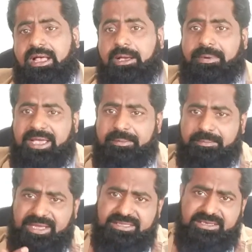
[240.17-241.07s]
अब आए
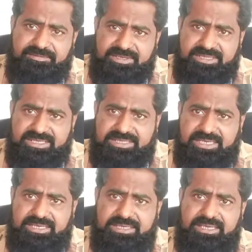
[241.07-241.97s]
बाई तरफ के दर्द
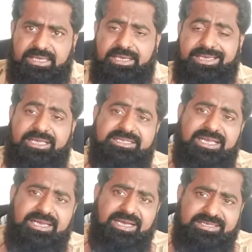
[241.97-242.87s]
के लिए कि
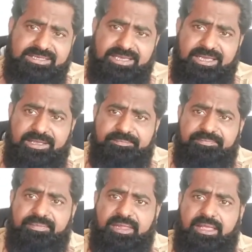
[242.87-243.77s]
इसका इलाज क्या है
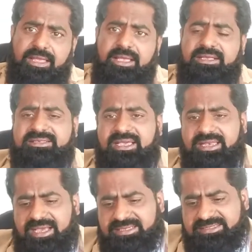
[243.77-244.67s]
इसका
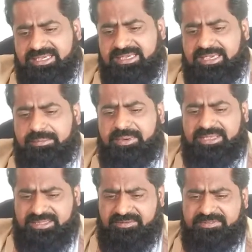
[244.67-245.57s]
इलाज यही है
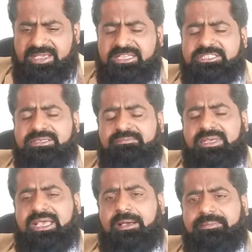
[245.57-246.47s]
बाई तरफ के
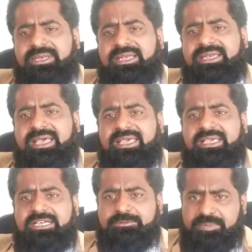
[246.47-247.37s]
इसमें आपने लेना
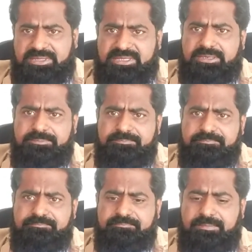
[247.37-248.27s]
है स्पंद
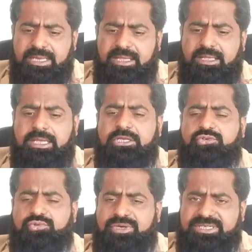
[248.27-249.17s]

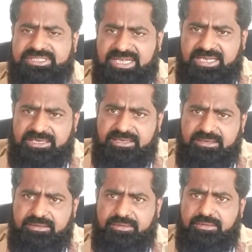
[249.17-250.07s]
सुरंजान
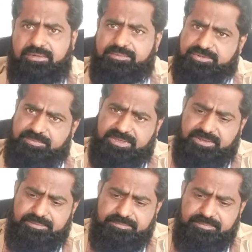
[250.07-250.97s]
और मुस्बिर